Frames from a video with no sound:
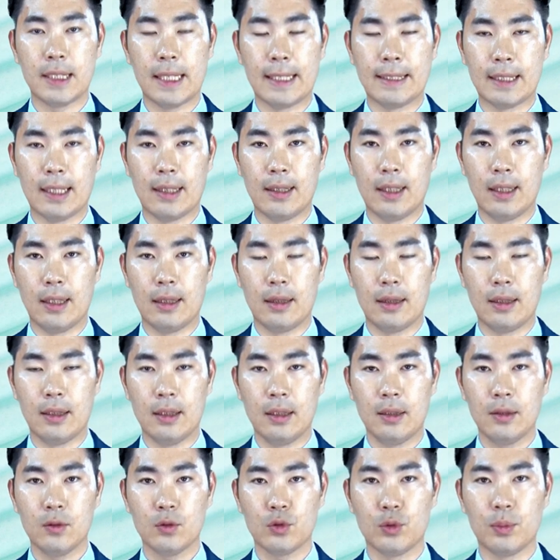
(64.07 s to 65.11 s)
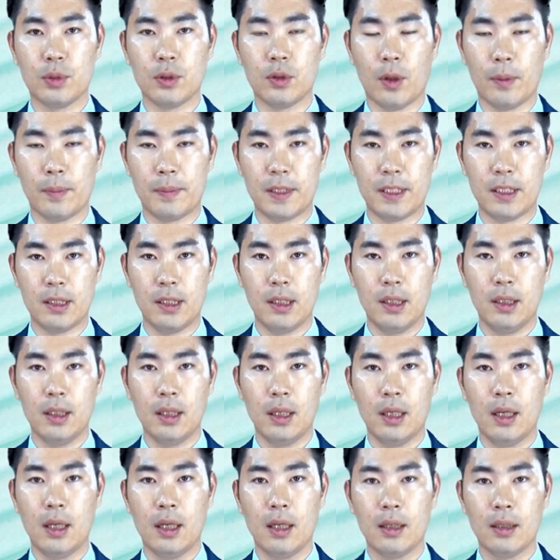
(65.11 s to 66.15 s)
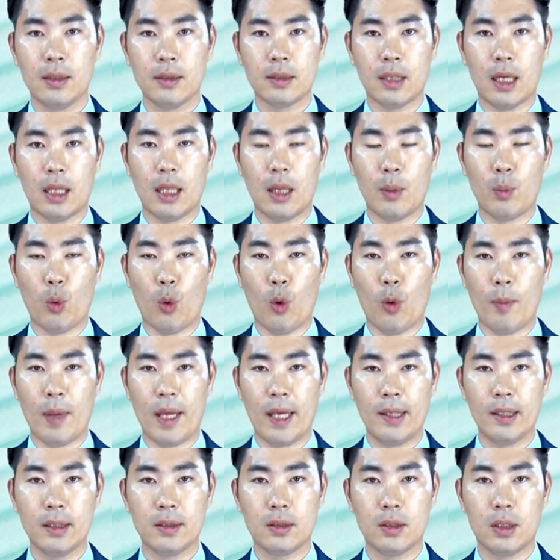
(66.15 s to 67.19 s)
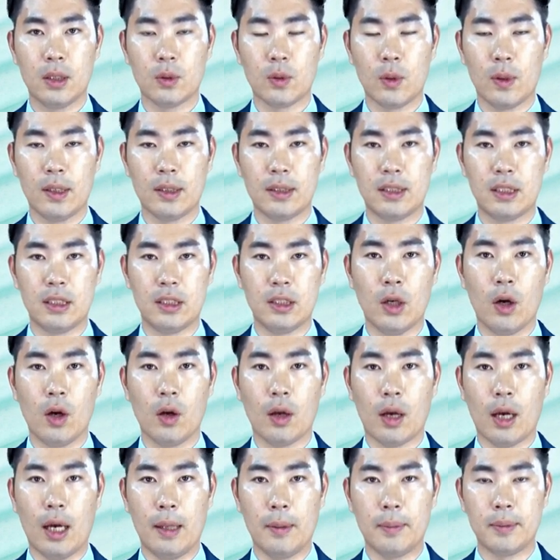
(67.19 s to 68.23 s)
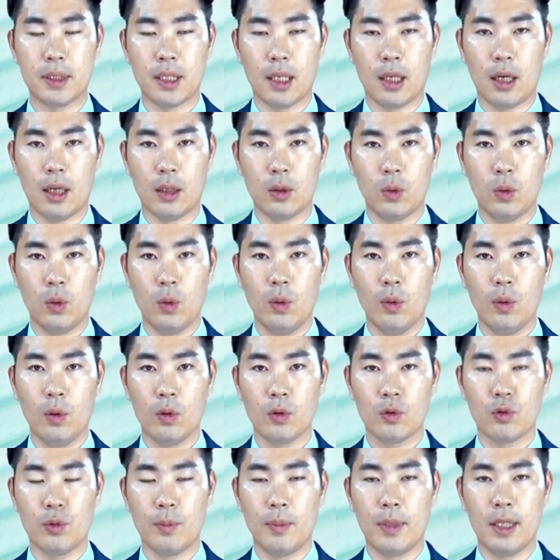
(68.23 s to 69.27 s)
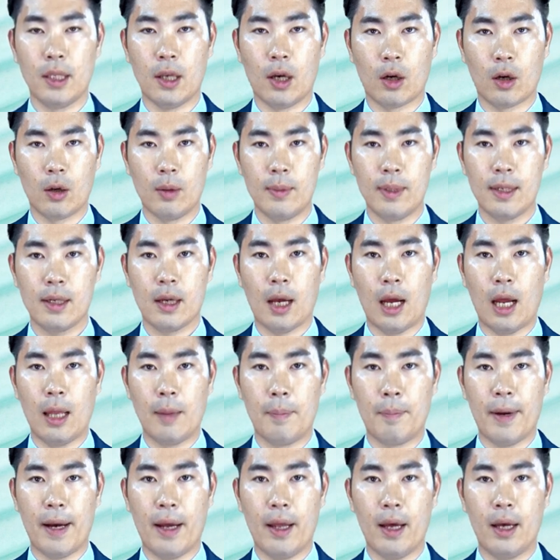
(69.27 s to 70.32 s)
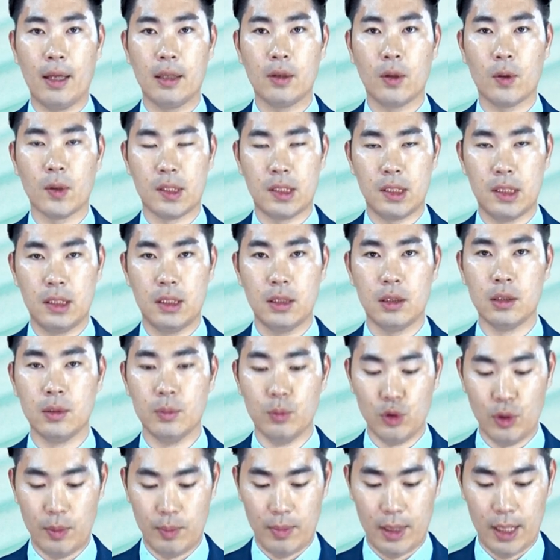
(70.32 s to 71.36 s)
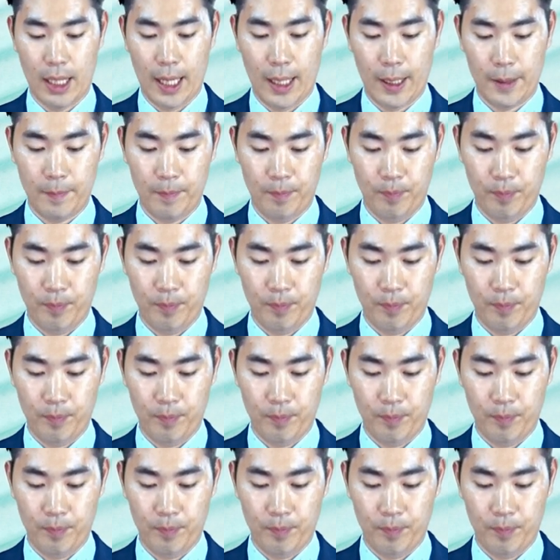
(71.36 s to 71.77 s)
재산이 있든 구분 없이 4대 보험에 최소한 지역 가입자라도 국민연금을 가입하여 하는 것이 의무입니다.